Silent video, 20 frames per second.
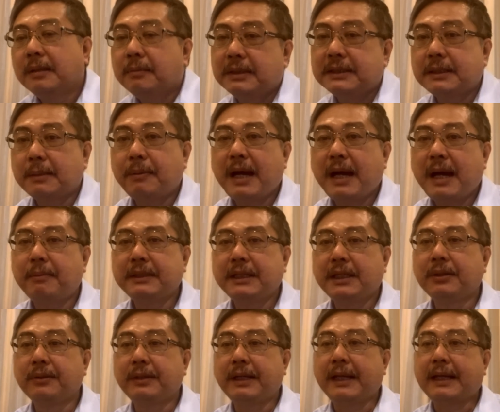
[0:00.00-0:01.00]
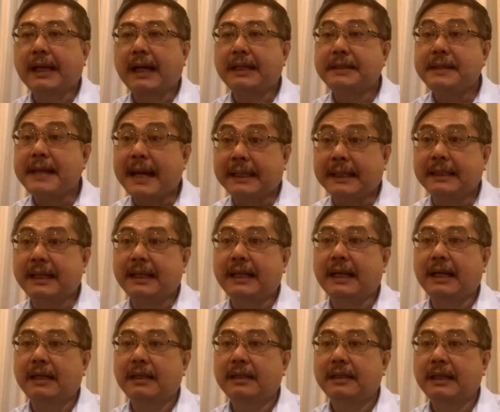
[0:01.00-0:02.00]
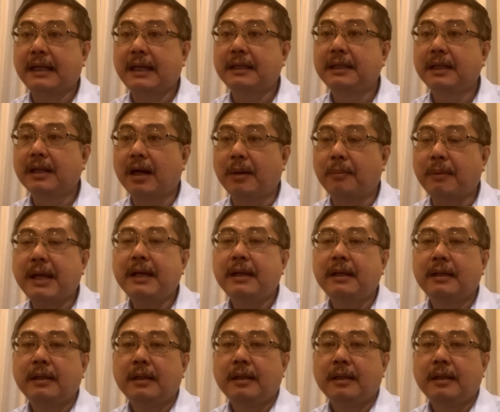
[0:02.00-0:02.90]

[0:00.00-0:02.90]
คือมันสภาพมันจะอยู่ในการยันกันอะนะนึกออกไหม